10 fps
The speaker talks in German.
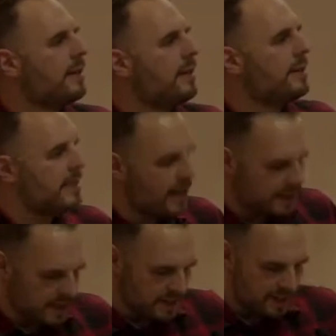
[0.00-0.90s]
Er
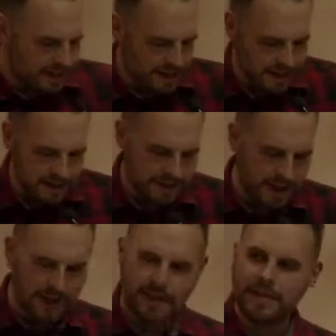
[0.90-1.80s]
sagt, dass Blinde
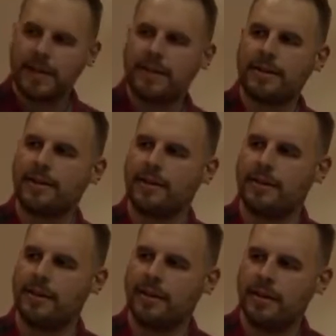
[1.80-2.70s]
sehen werden
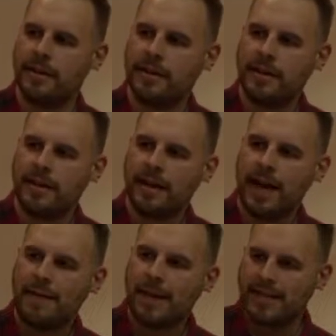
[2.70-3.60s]
können,
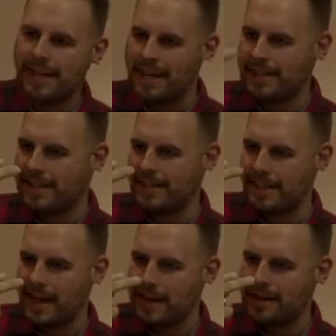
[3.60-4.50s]
aber er sagt, dass
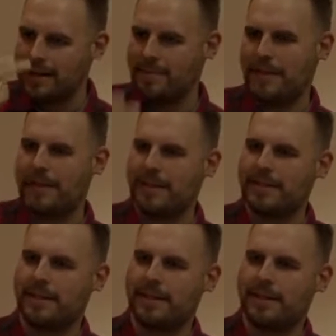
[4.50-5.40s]
Sehende blind
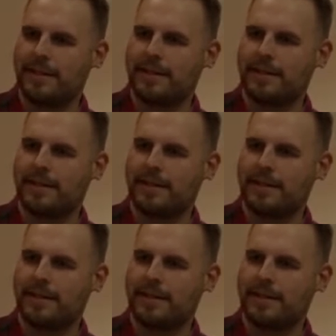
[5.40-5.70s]
sind.